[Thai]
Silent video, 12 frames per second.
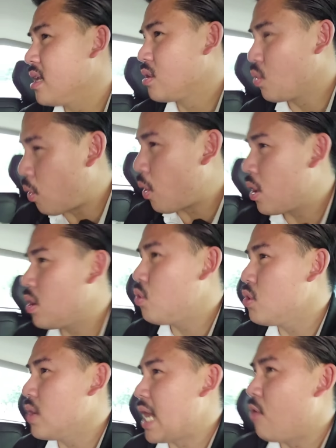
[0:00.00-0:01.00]
ทุกคนรู้
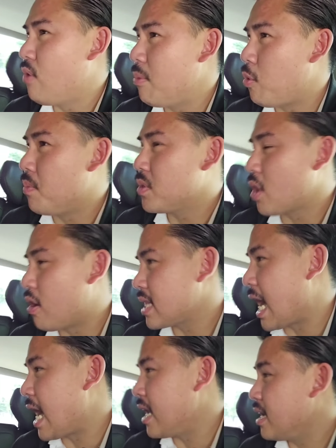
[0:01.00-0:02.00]
อยู่แล้วว่าผมต่อ
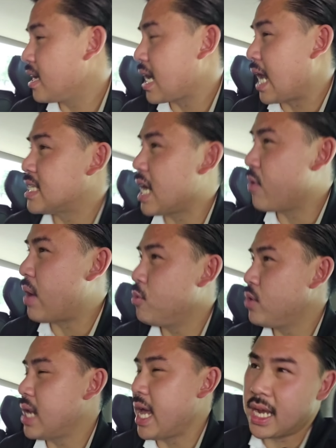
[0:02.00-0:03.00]
ต้านเรื่องการใช้ความ
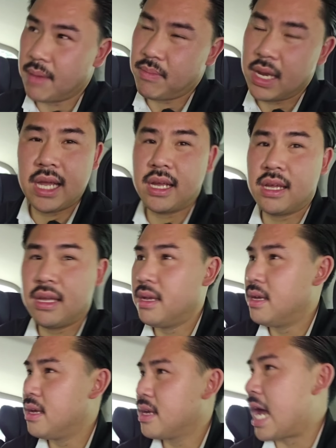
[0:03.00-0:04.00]
รุนแรงกับเด็ก
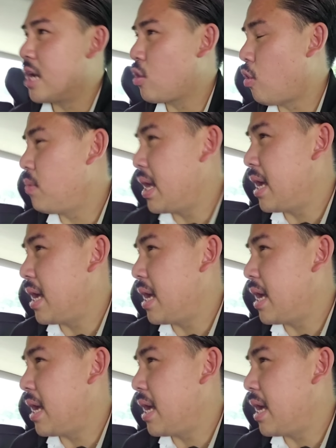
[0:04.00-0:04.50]
การข่มเห